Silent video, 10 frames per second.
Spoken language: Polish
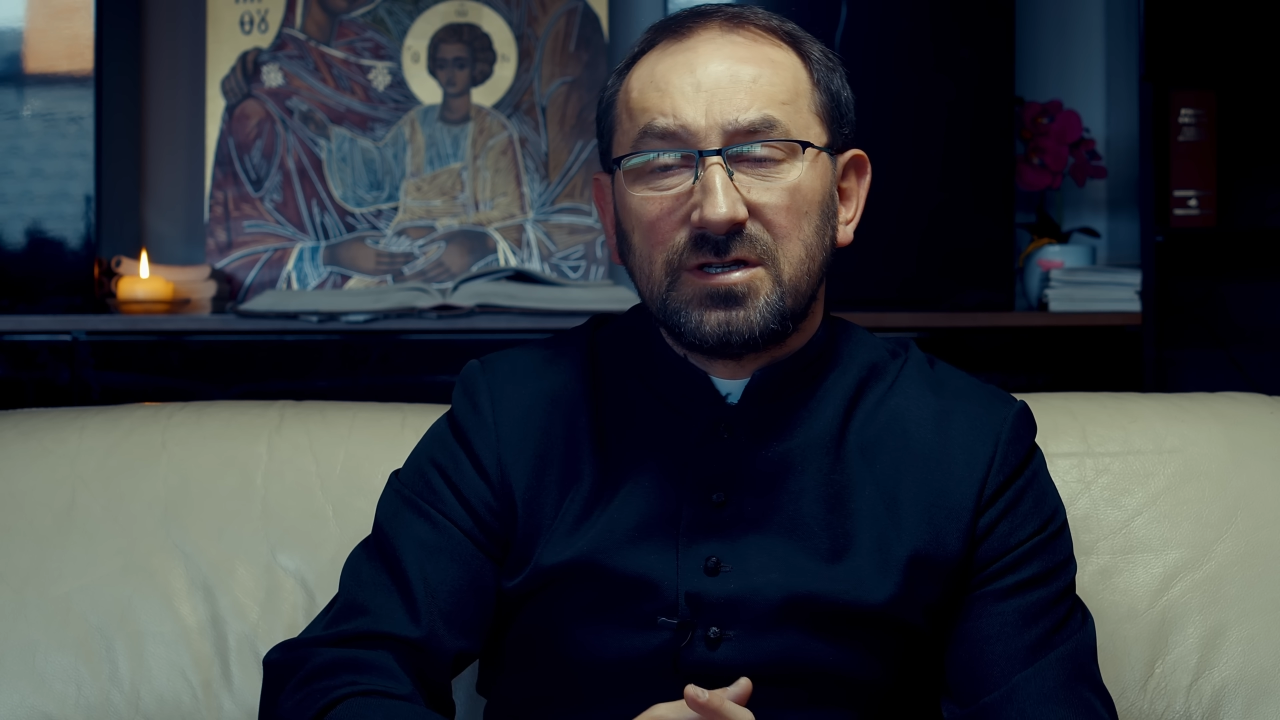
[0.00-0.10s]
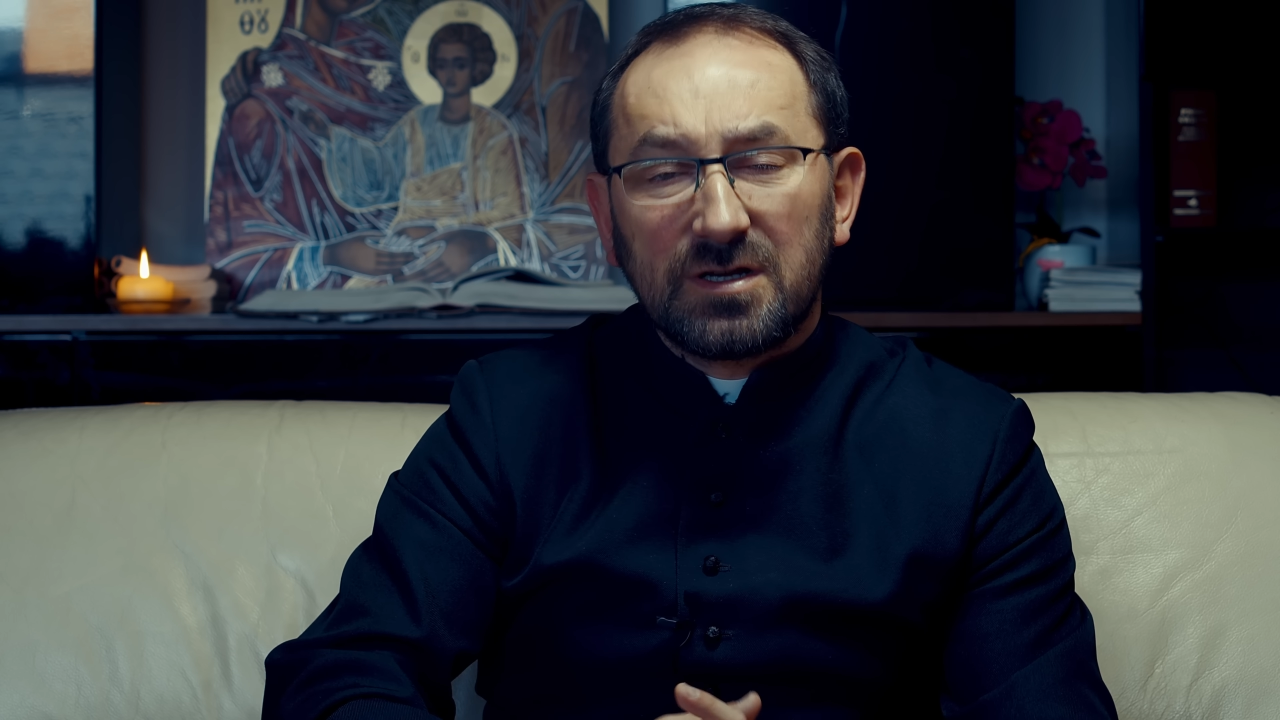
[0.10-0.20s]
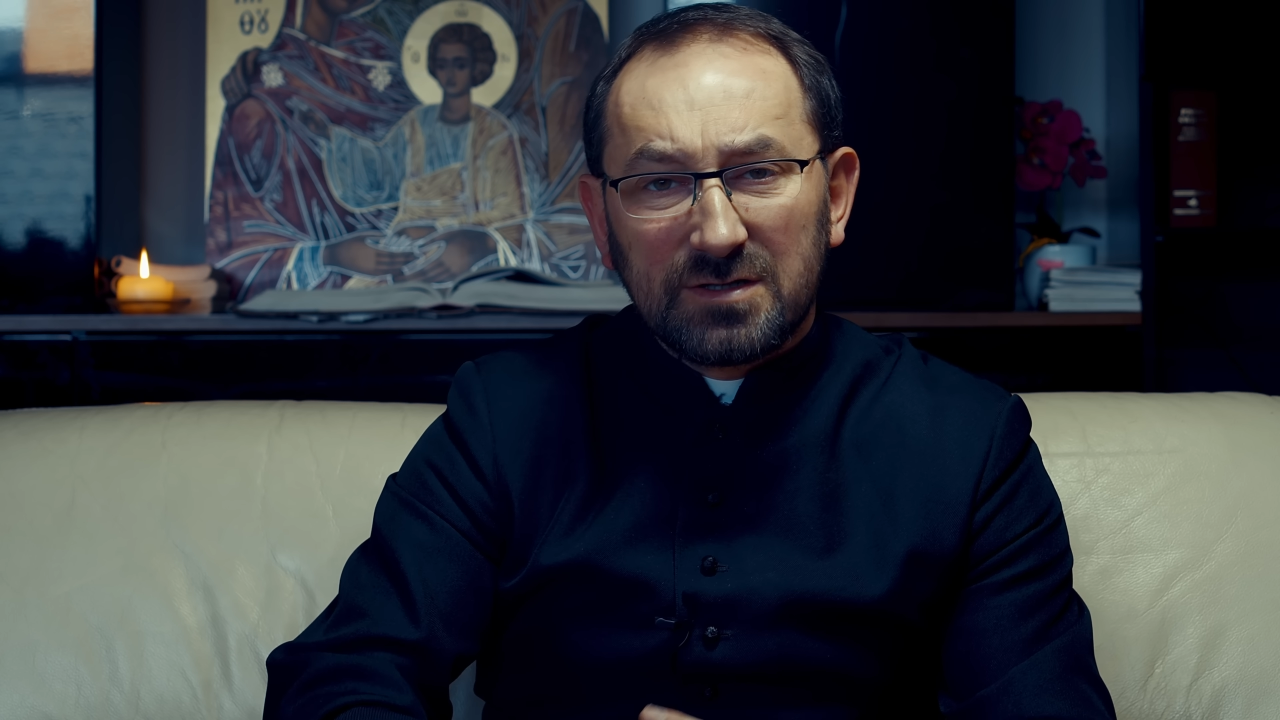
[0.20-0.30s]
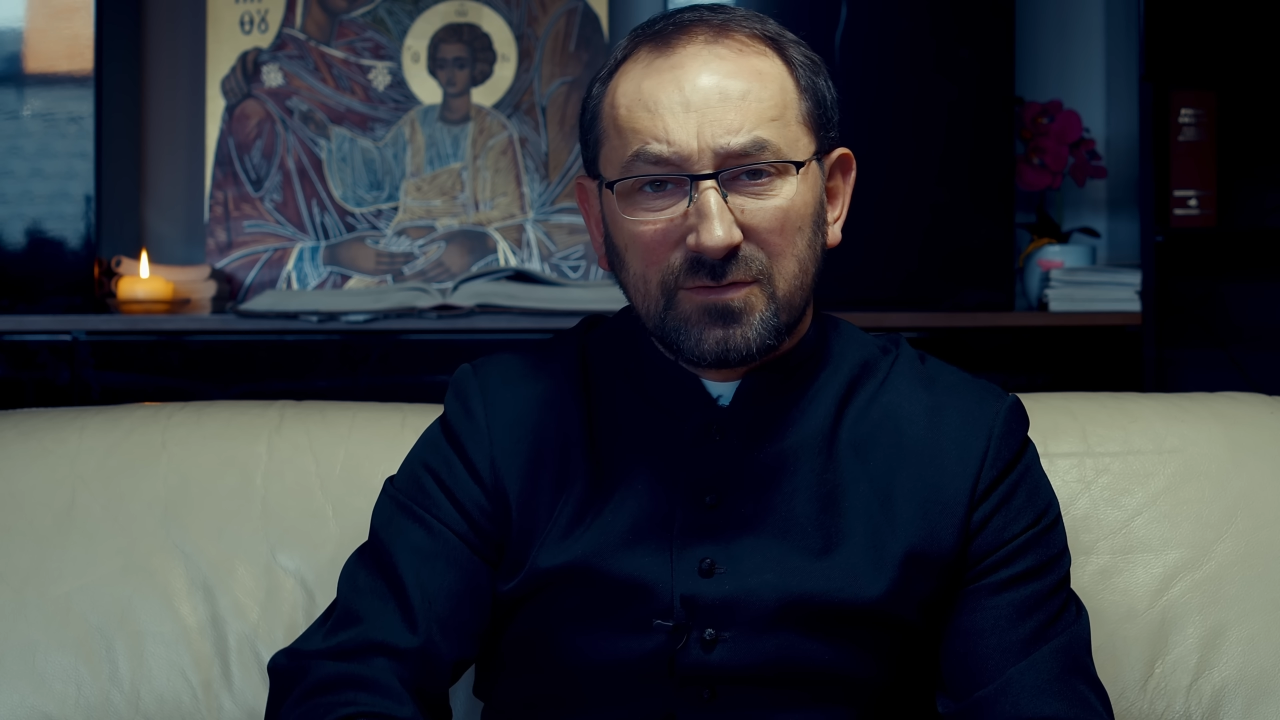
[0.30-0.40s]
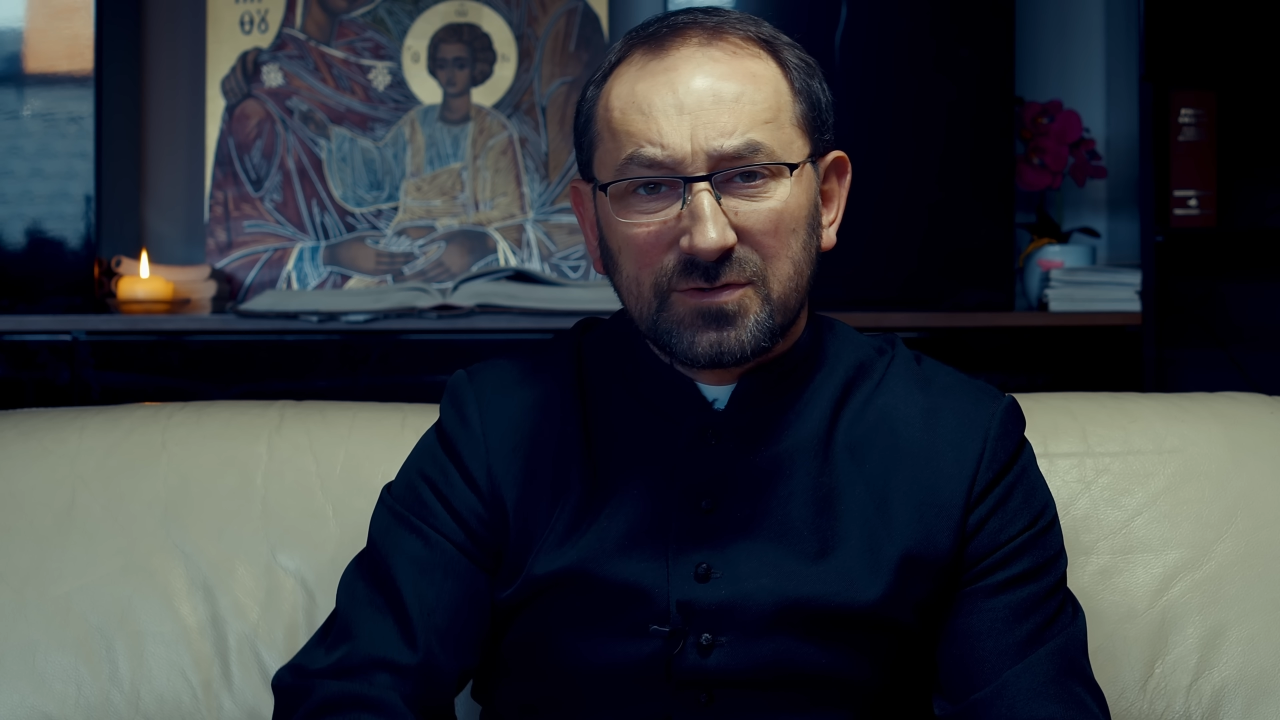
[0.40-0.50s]

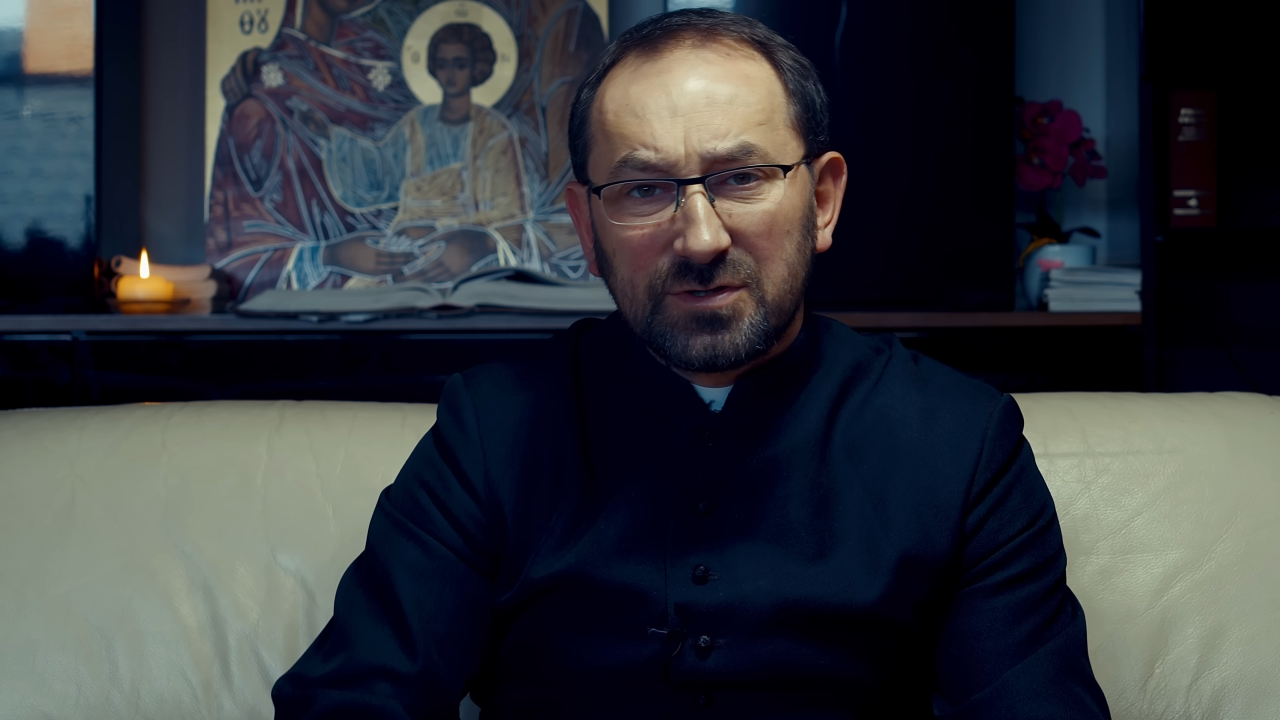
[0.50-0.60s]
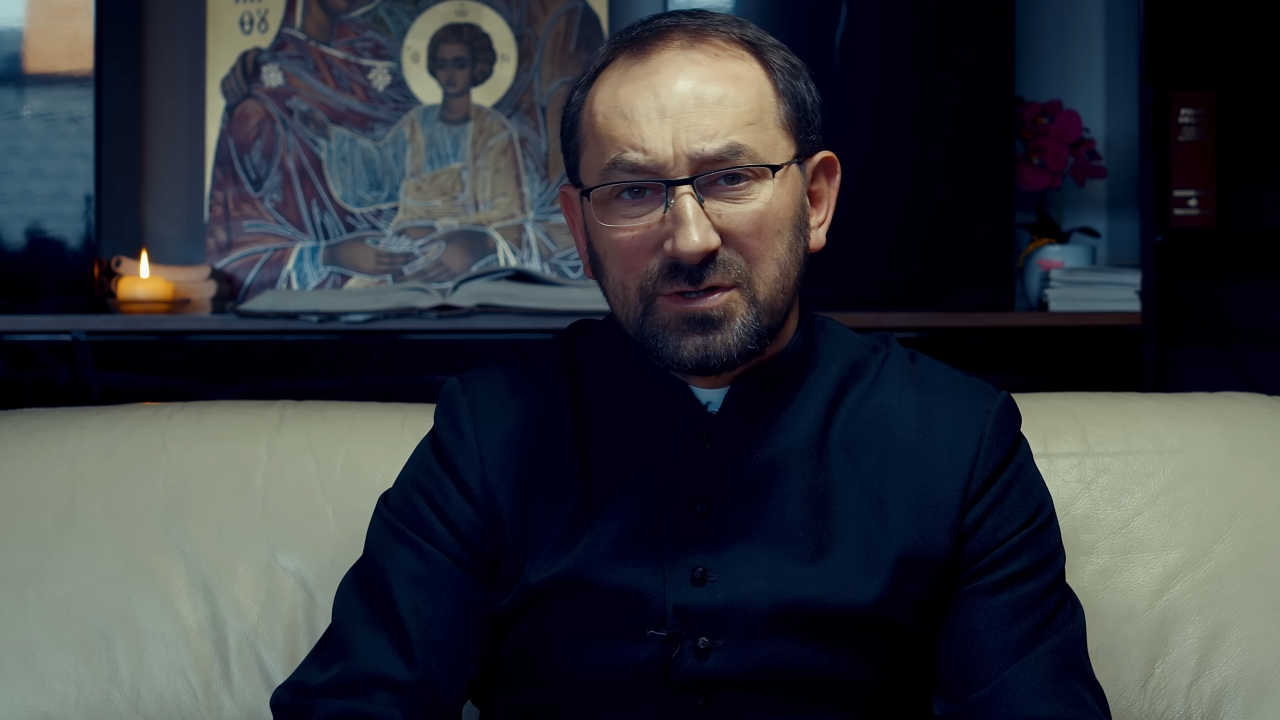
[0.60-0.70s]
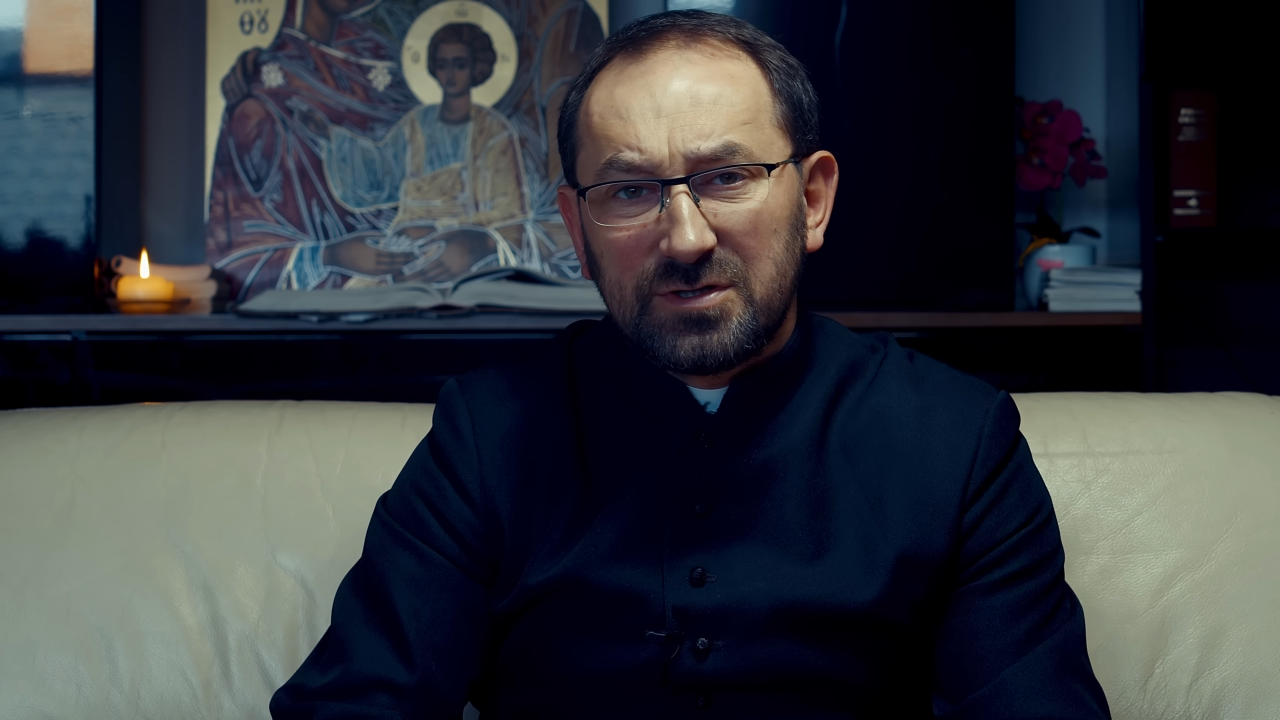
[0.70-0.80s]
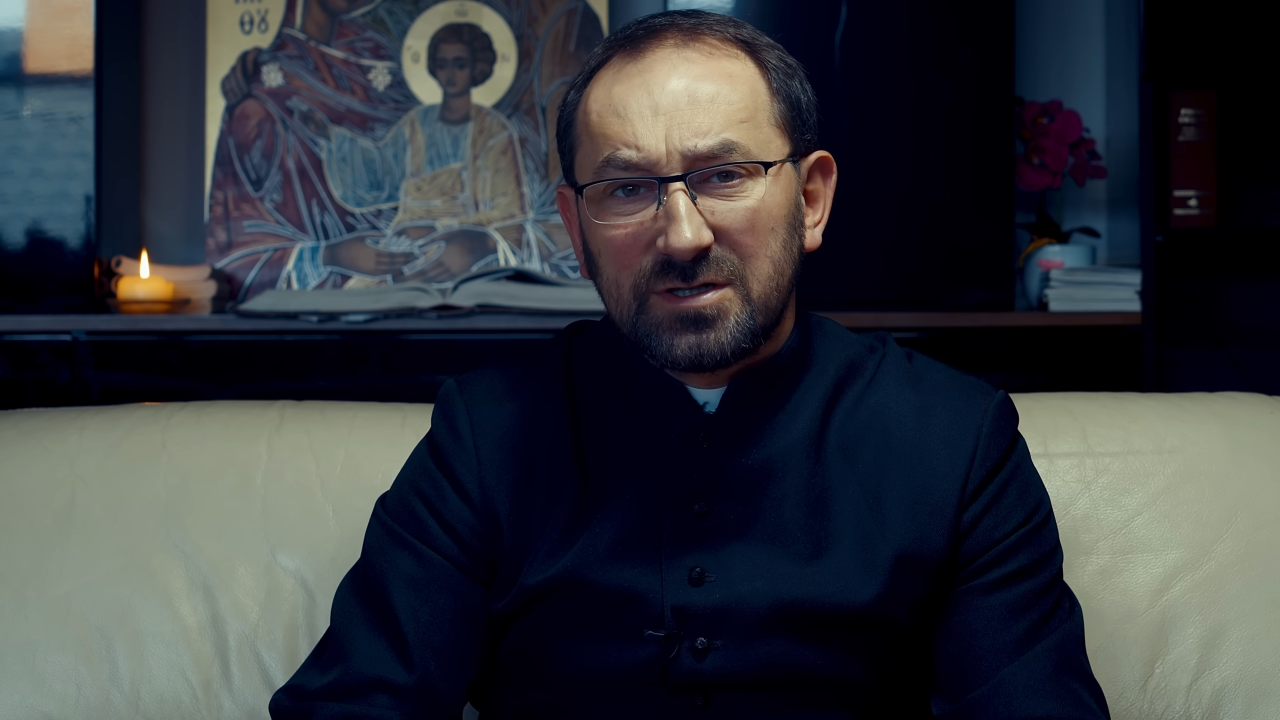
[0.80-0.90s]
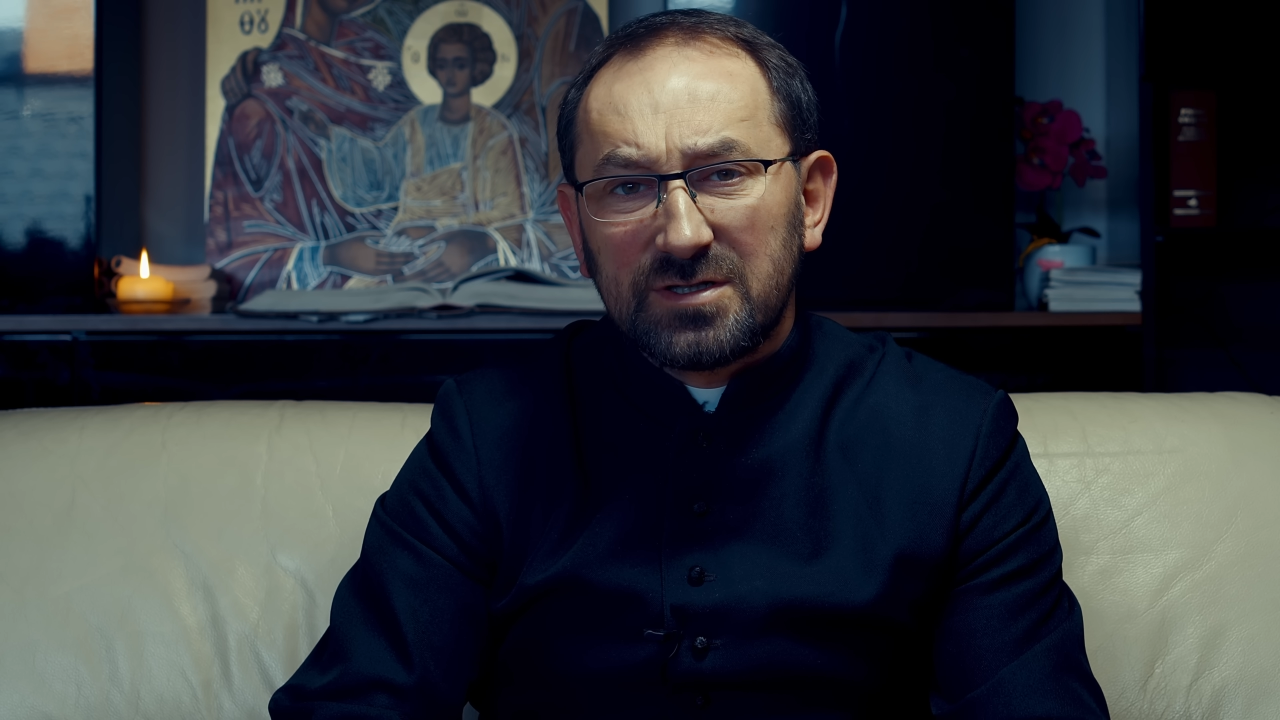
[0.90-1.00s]
Jak zauważyliście,